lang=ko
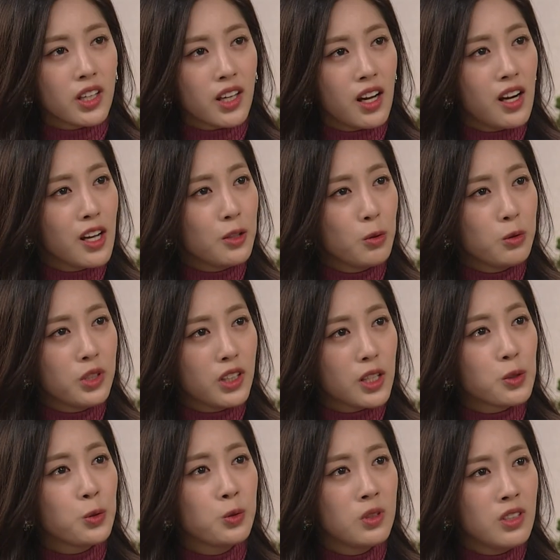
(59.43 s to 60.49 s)
갈라놓으니까
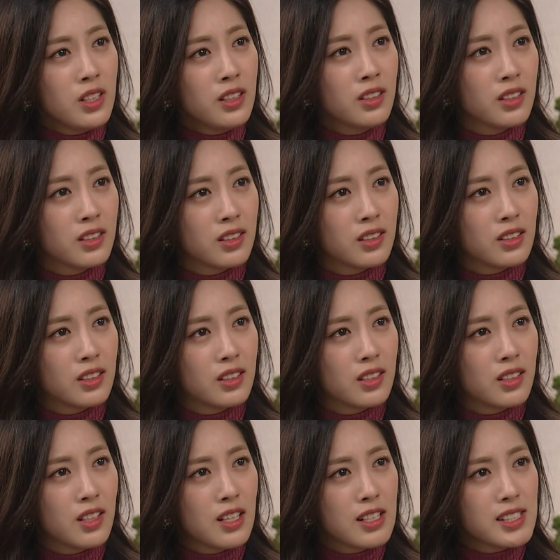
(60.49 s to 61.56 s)
좋니?
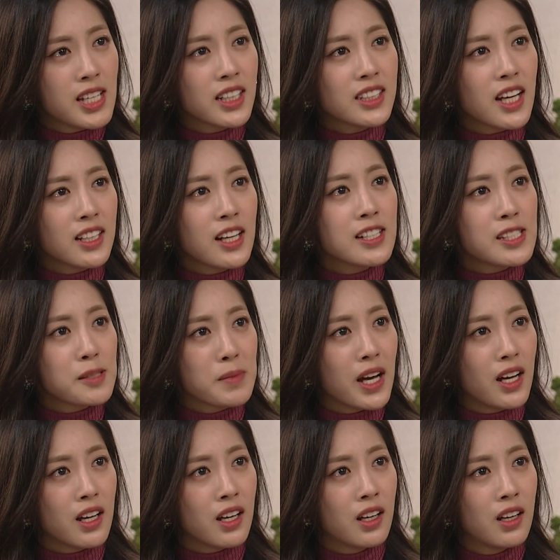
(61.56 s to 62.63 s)
착각하지
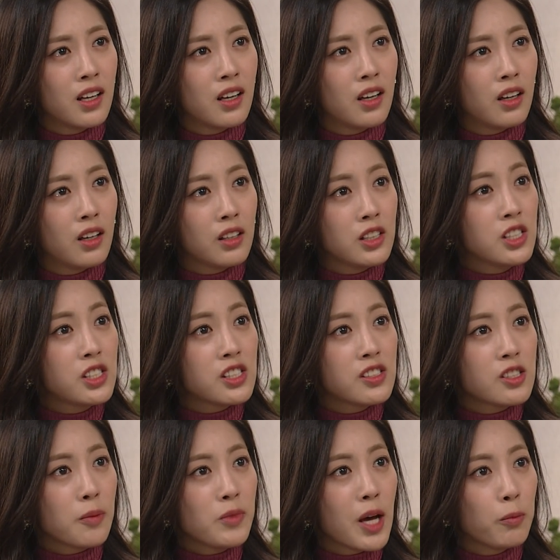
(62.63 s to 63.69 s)
마.
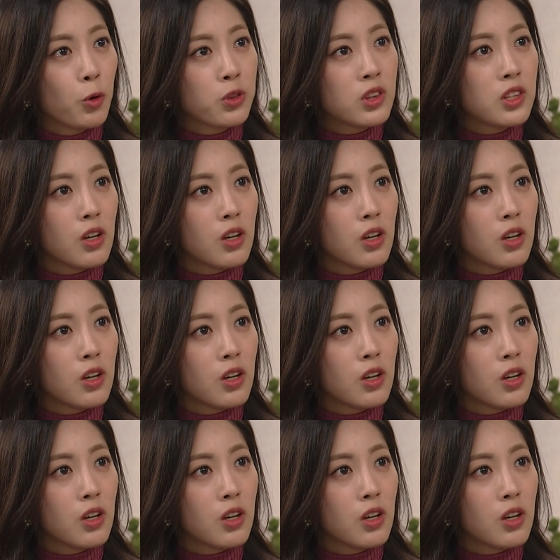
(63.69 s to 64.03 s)
이진섭 나 못